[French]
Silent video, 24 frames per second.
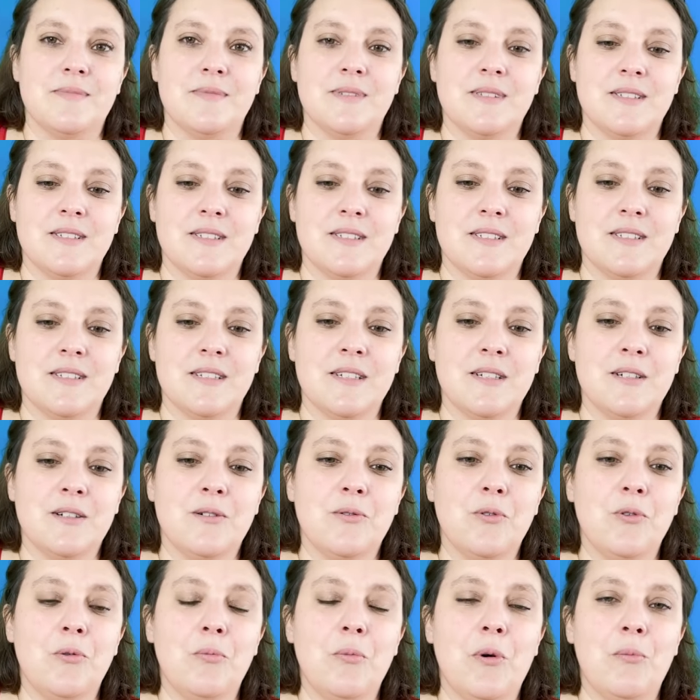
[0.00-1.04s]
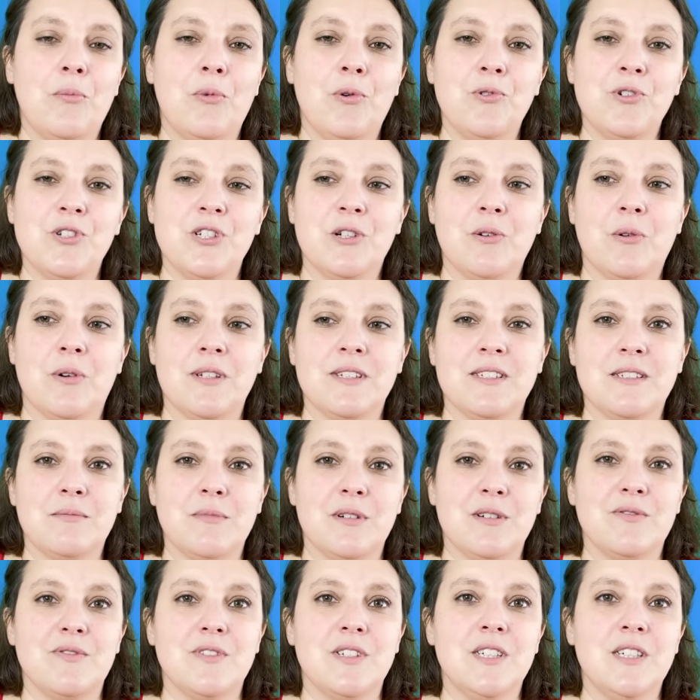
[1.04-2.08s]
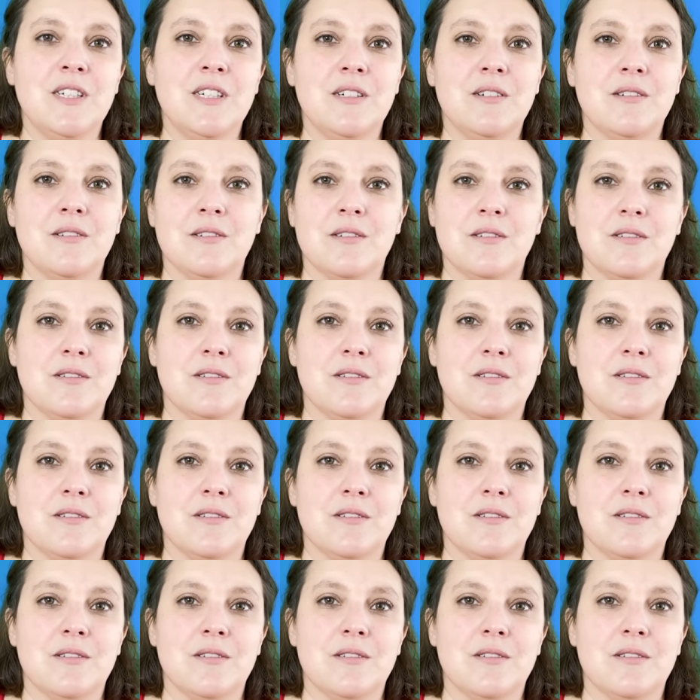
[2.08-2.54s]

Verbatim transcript: C'est au moment où j'ai croisé ma fille